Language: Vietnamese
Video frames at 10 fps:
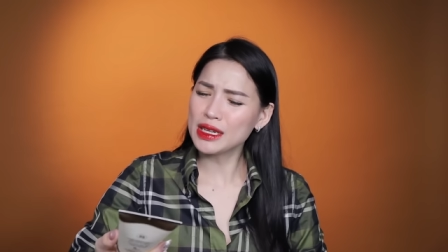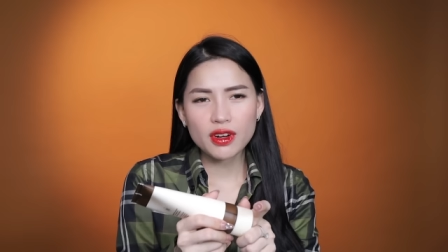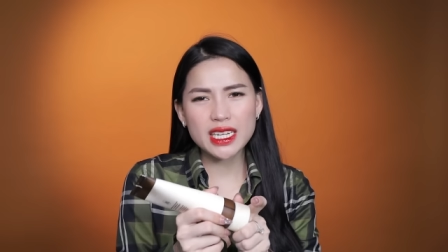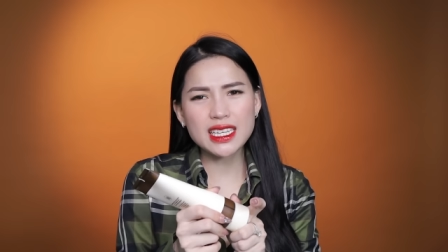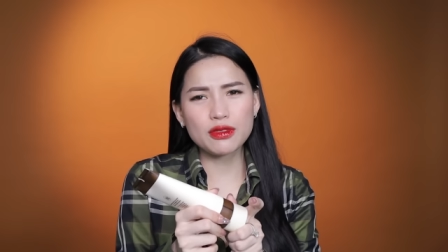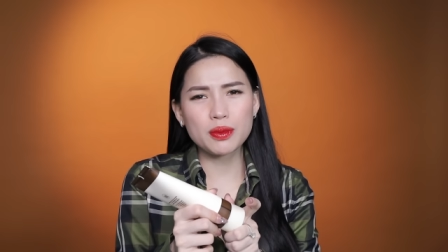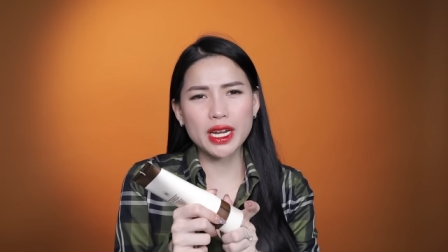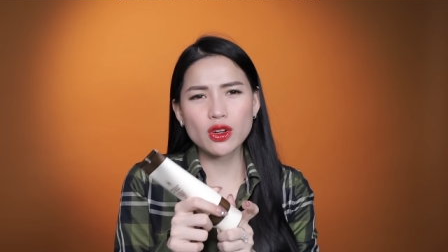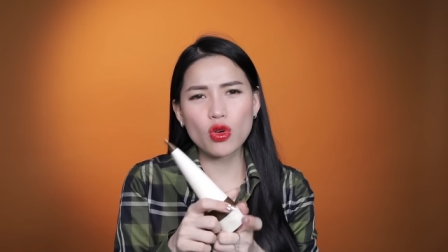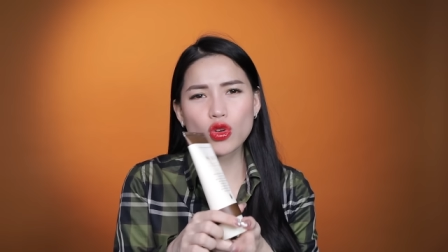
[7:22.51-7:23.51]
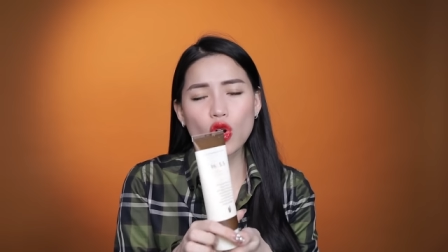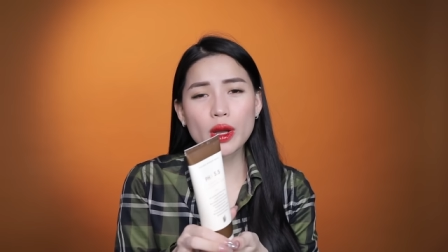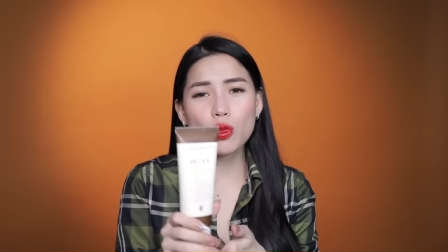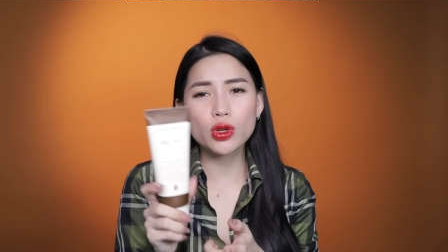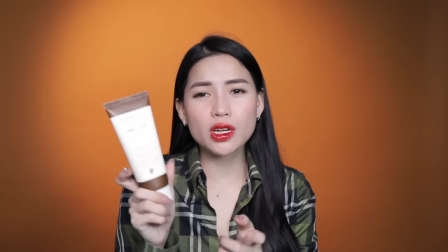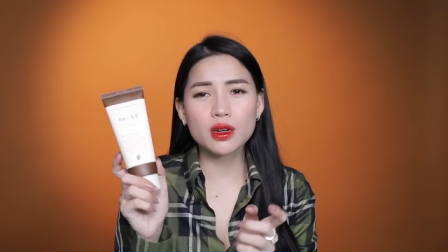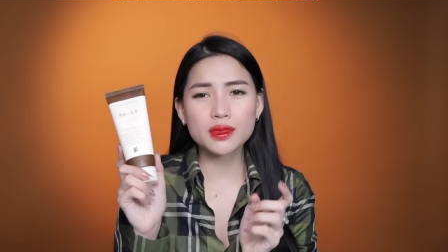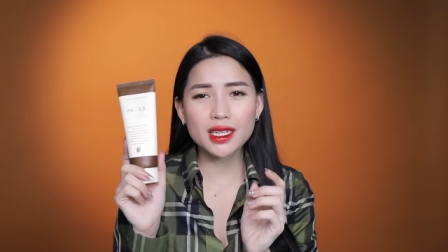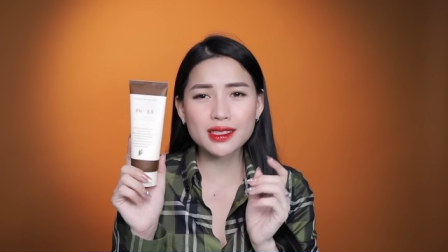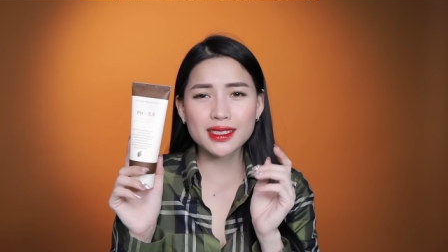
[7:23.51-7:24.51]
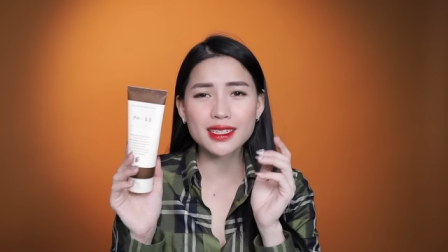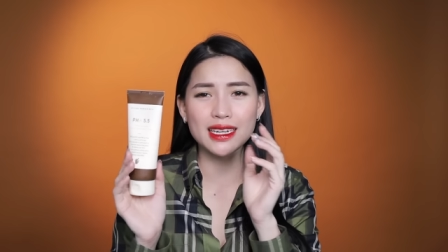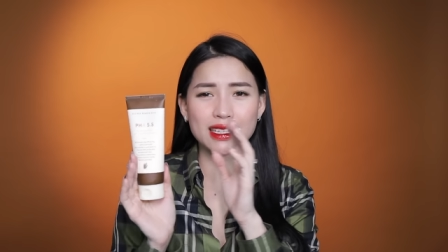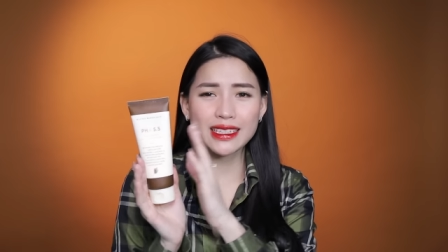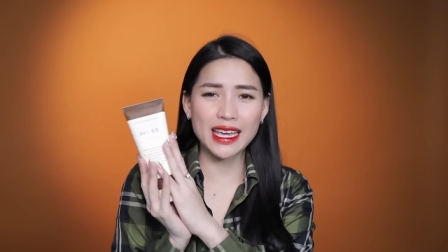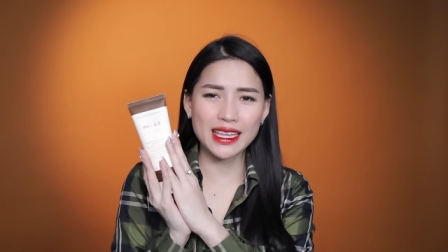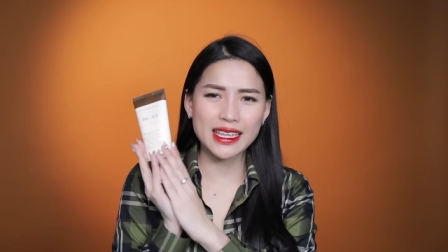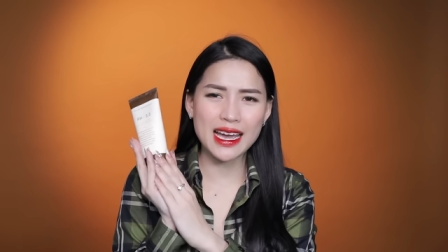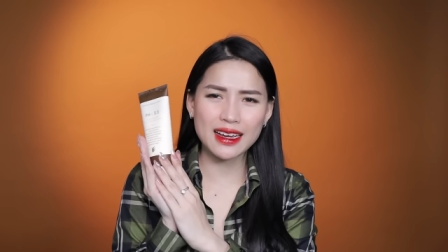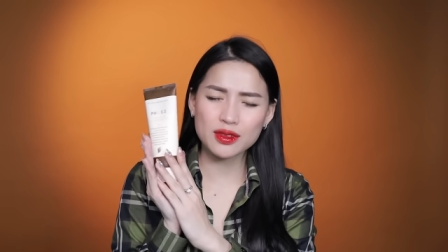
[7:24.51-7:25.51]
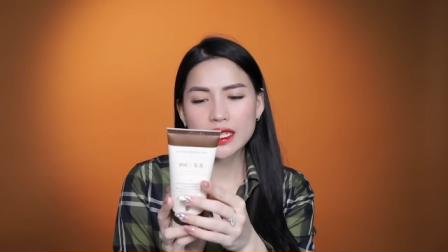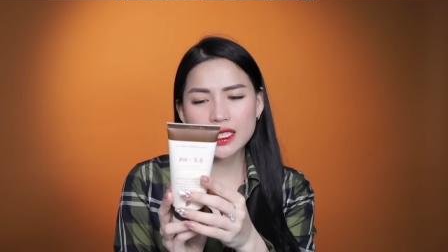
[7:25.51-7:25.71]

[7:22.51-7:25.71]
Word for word: Và cái sản phẩm này nó còn có cái mùi thơm rất là nhẹ nhàng.